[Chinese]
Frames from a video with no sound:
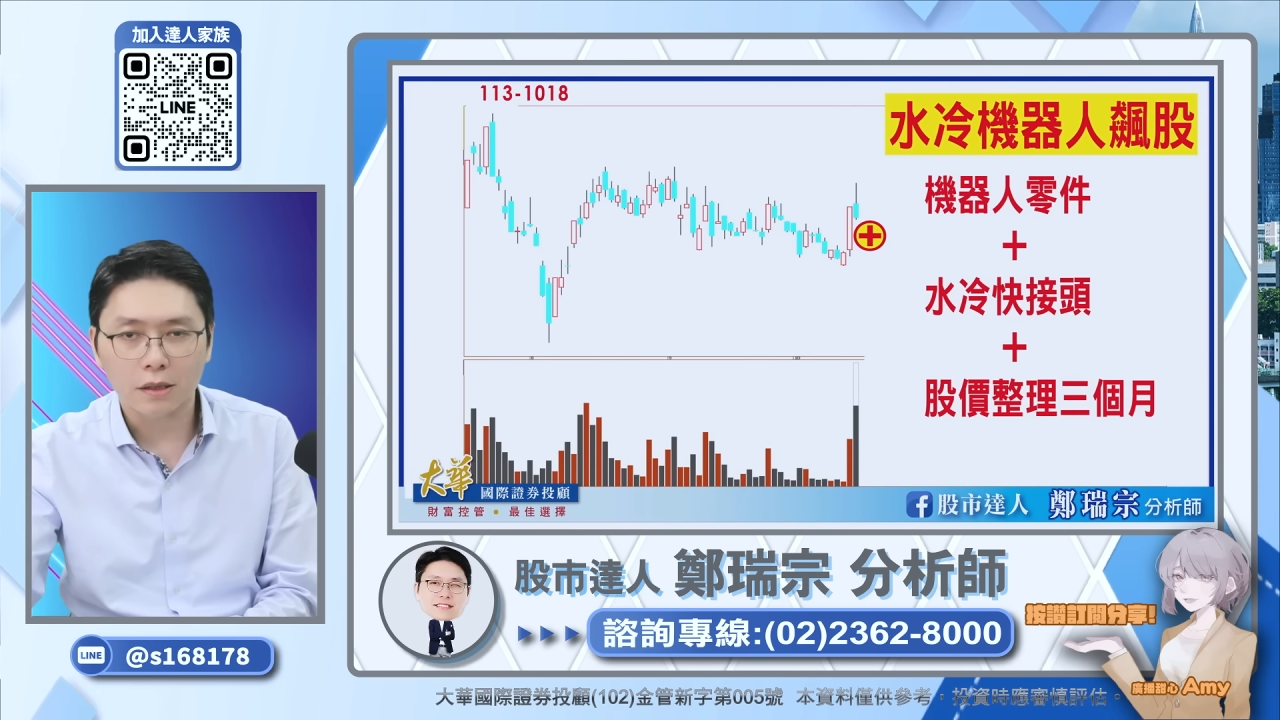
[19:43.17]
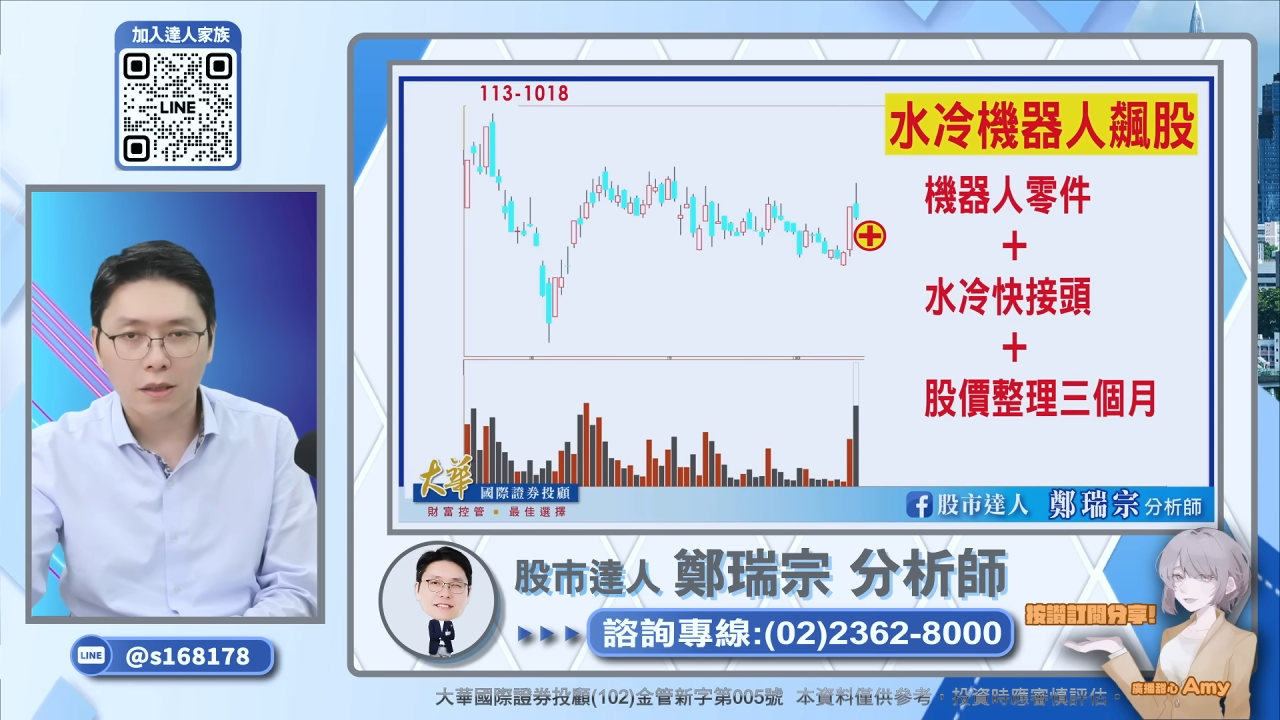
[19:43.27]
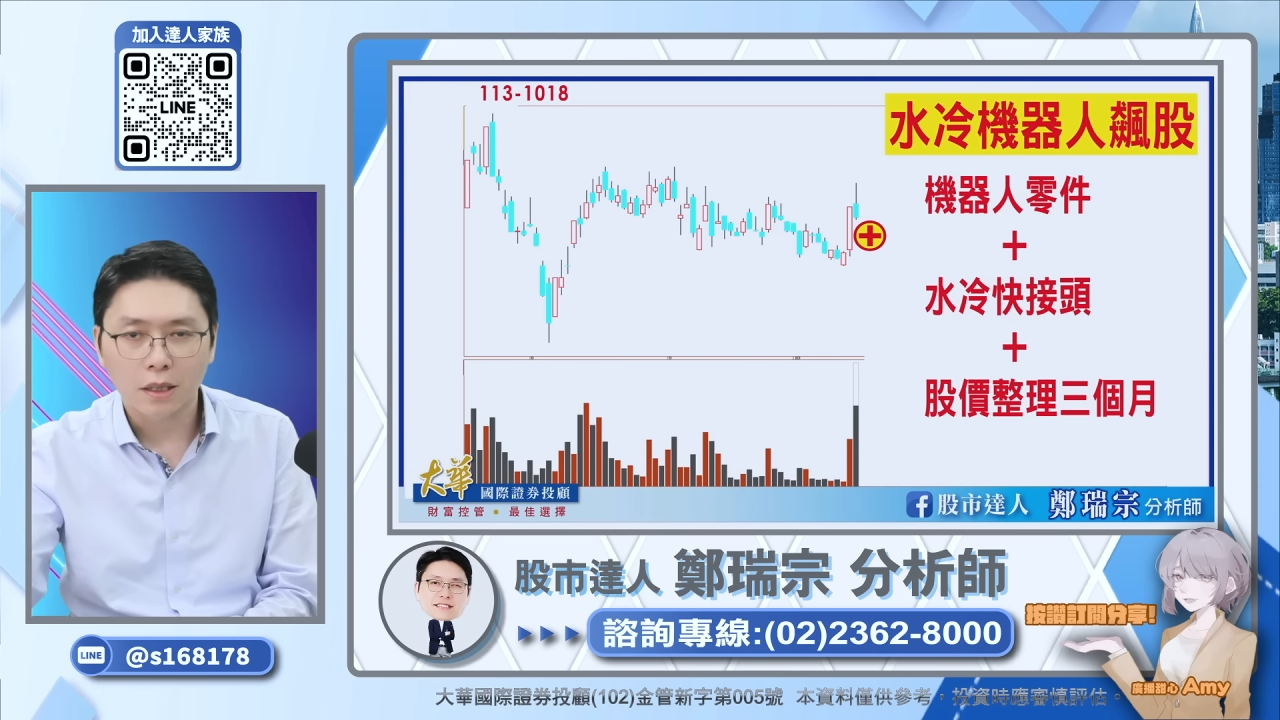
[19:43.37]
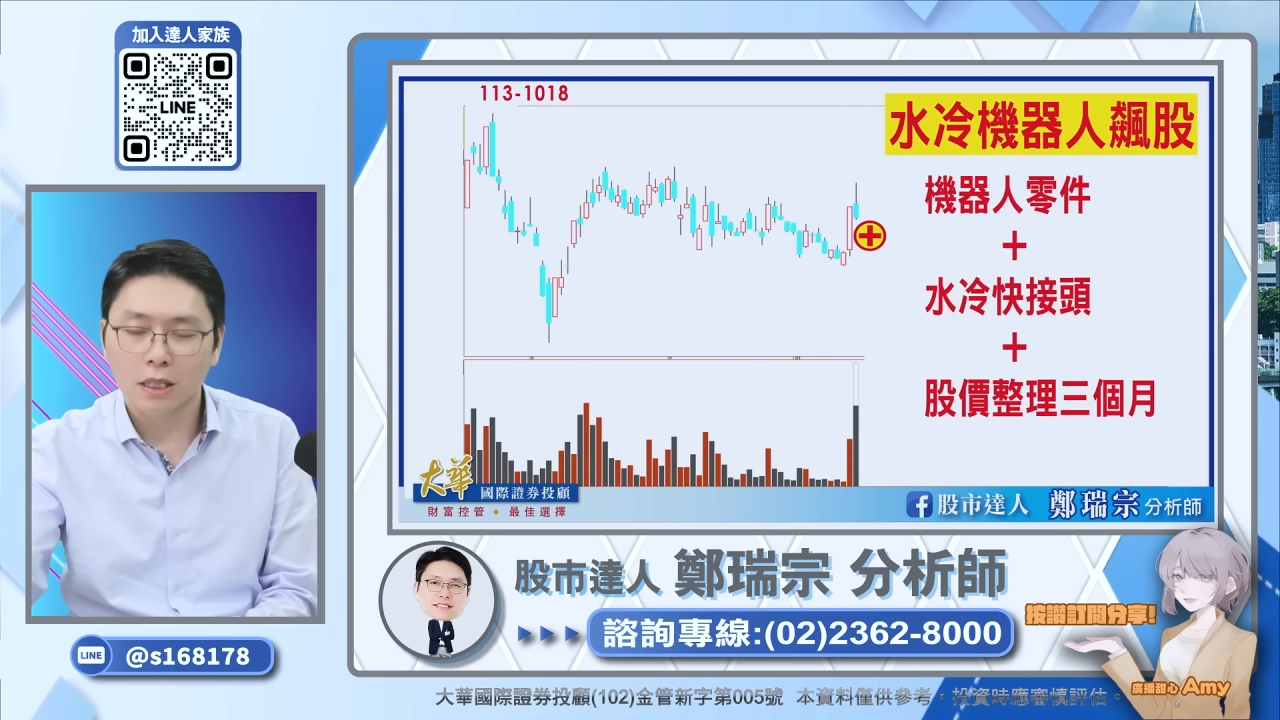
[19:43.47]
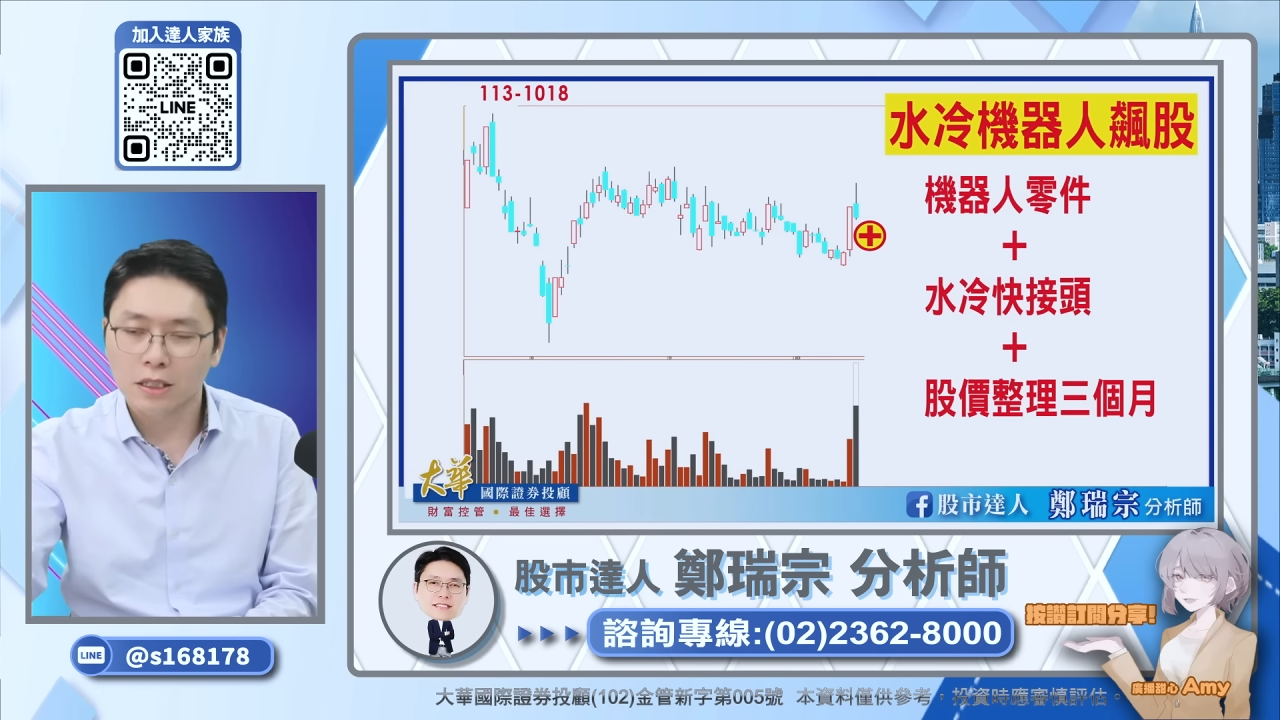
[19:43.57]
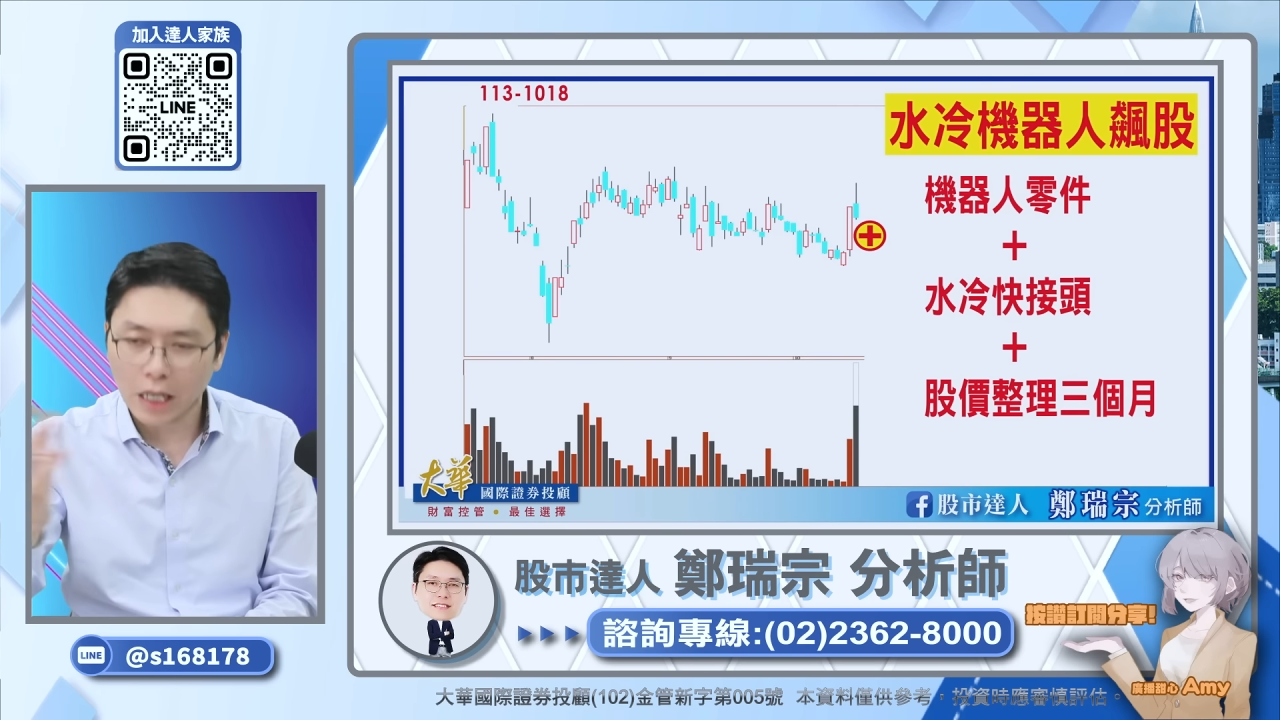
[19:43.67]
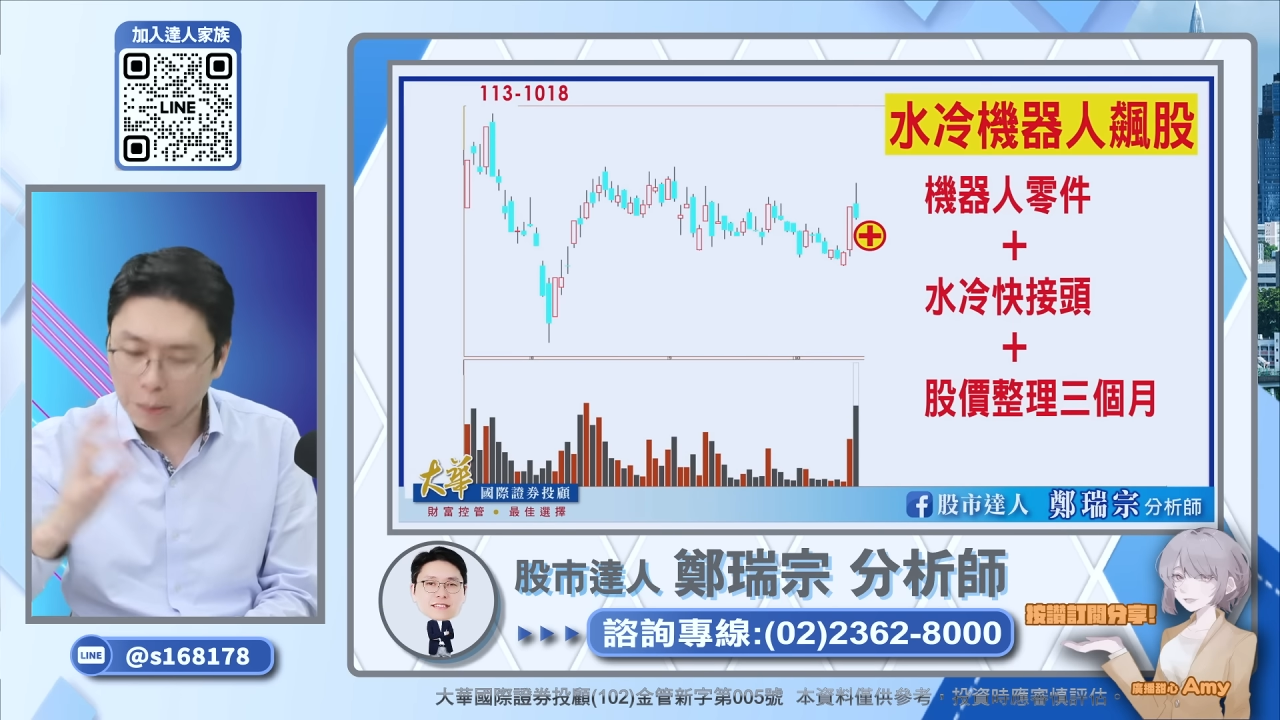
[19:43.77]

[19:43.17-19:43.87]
嗯，下